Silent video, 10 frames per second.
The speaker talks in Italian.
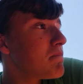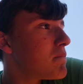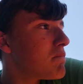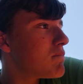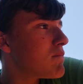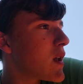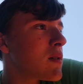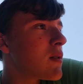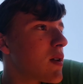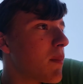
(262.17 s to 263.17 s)
mm,
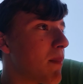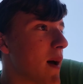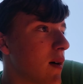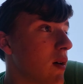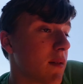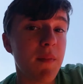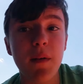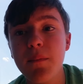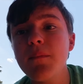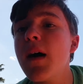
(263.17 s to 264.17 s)
non ho parole, ma,
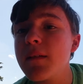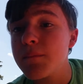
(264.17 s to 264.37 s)
ma,